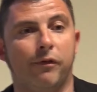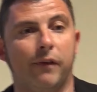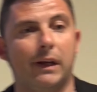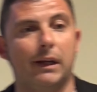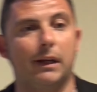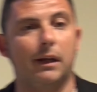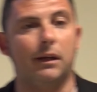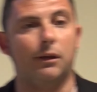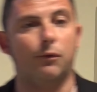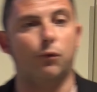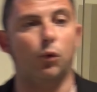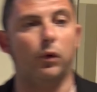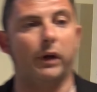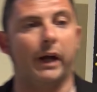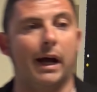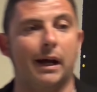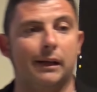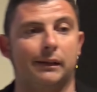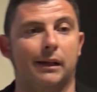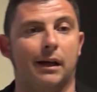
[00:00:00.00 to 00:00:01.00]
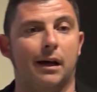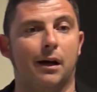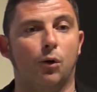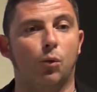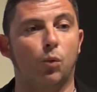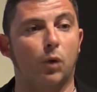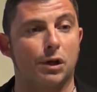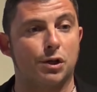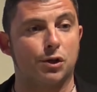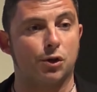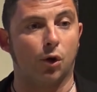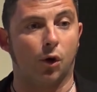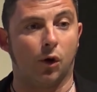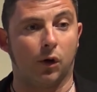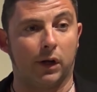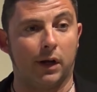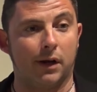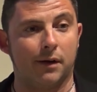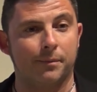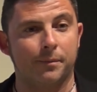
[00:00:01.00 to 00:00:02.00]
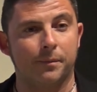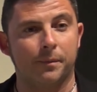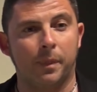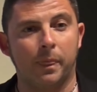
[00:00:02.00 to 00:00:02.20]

venne divulgata una storia,